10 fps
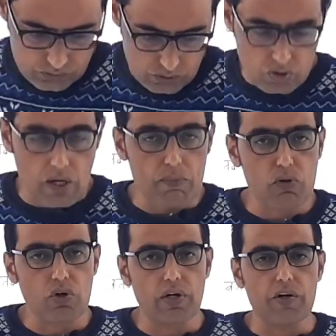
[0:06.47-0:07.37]
देखो आप
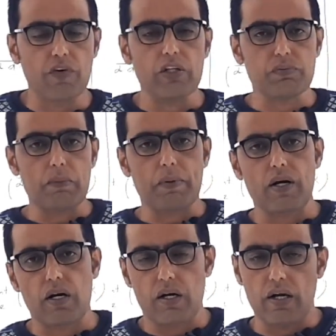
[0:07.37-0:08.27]
लोगों ने ट्वेल्थ में
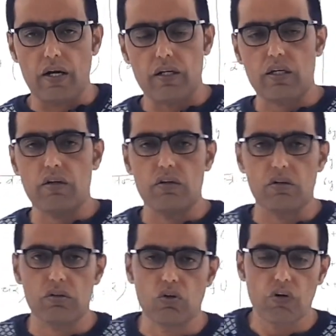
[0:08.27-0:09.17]
पढ़ रखा है
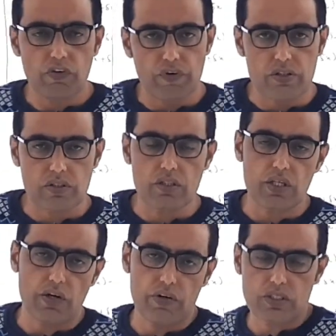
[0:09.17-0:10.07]
कि कोई भी फंक्शन
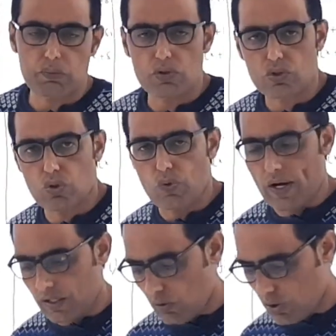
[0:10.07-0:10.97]
दिया हुआ है सपोज करो
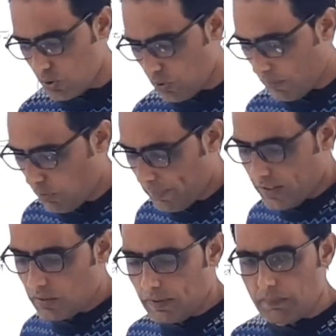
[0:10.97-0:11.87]
वाई इक्वल्स टू एफ ऑफ
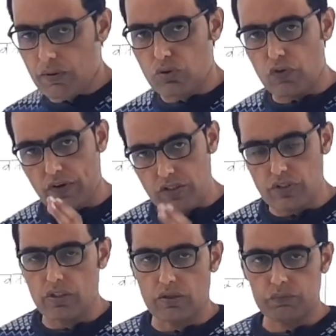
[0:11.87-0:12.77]
एक्स हमारे पास कोई
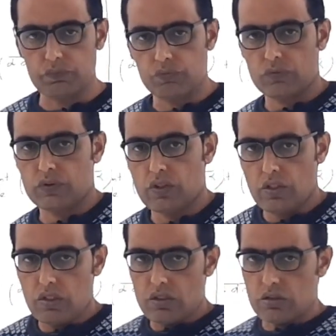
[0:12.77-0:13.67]
फंक्शन
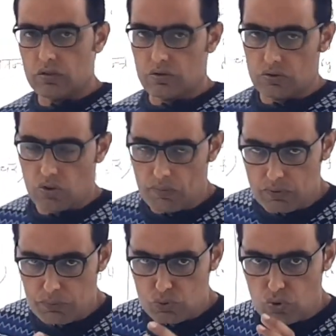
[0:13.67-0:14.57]
है तो हम
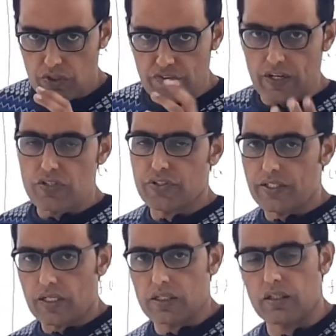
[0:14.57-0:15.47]
जब उसको
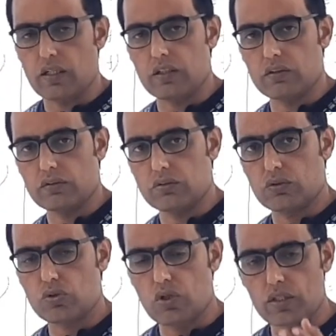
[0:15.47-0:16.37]
डिफ्रेंशिएट करते हैं
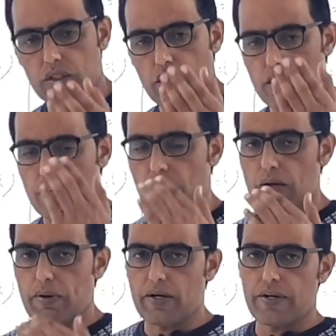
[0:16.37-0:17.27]
तो उसको लिखते हैं डी
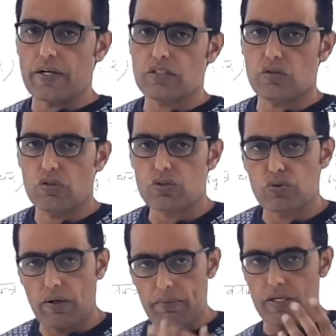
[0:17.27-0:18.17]
वाई बाई डी एक्स इक्वल्स
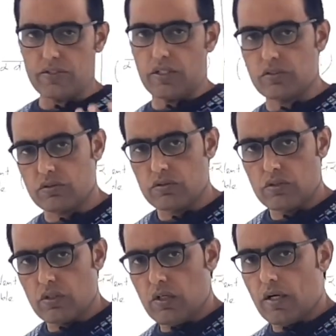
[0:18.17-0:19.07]
टू एफ डैस एक्स
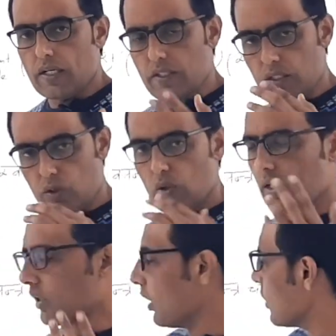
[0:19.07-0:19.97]
ऐसा क्यों
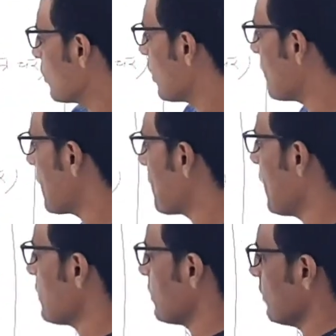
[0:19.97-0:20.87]
लिखते हैं क्योंकि हमारे
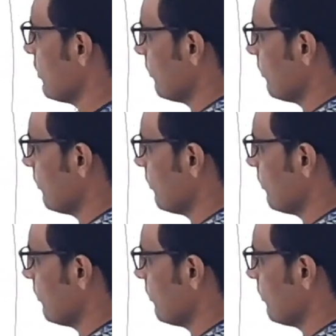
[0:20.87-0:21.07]
पास